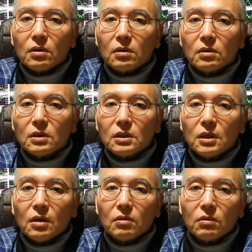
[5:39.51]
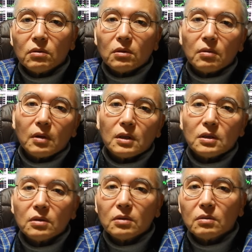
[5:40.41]
えー、実際のことね、
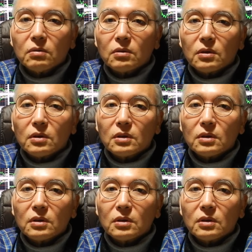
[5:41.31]
私を